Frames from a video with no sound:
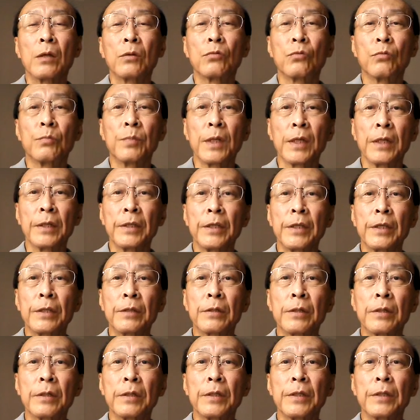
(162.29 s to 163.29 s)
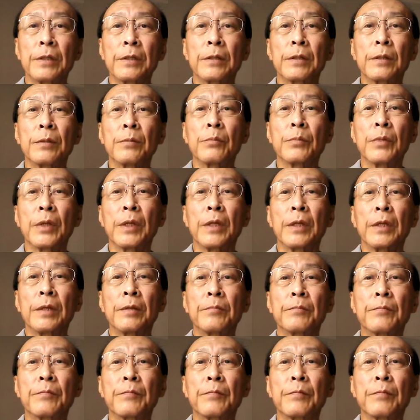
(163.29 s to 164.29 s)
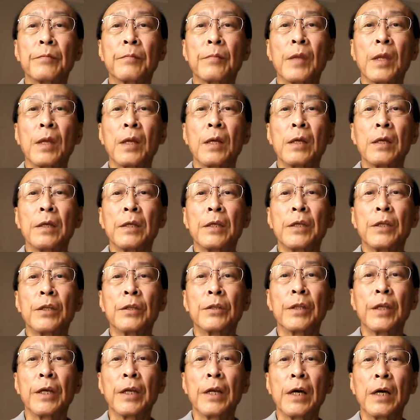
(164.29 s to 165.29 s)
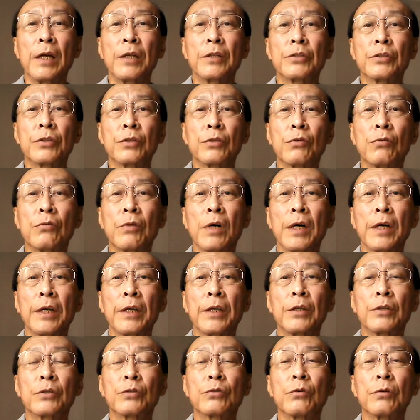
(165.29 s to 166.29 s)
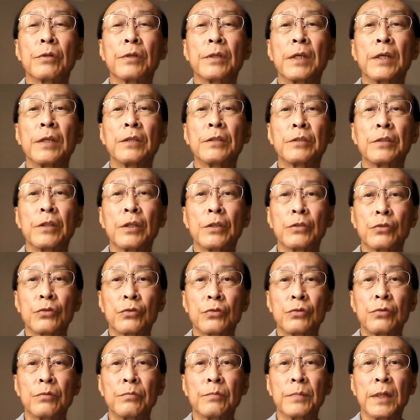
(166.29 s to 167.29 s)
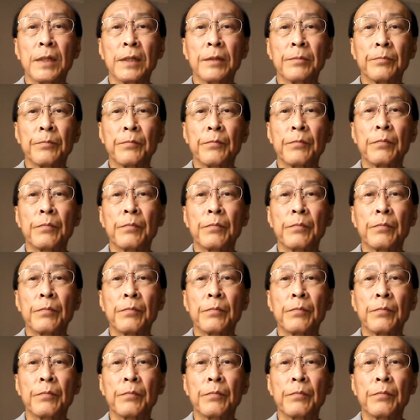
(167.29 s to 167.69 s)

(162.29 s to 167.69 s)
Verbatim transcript: do planeta e também interage com a ressonância Schumann